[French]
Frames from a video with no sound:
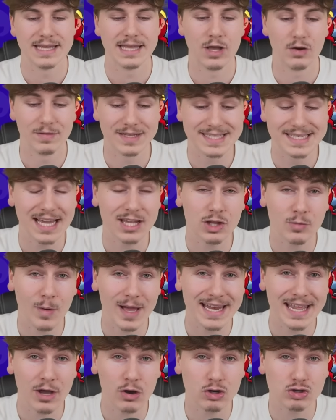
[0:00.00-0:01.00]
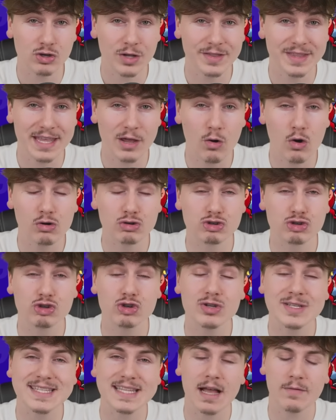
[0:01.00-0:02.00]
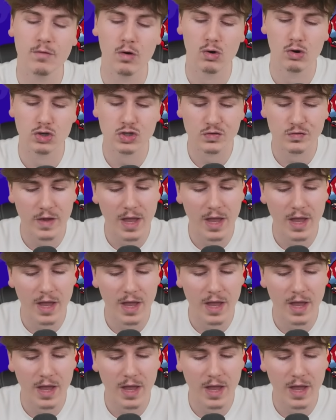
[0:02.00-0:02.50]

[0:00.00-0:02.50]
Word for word: on va directement aller rejoindre Néo. Juste avant, on se fait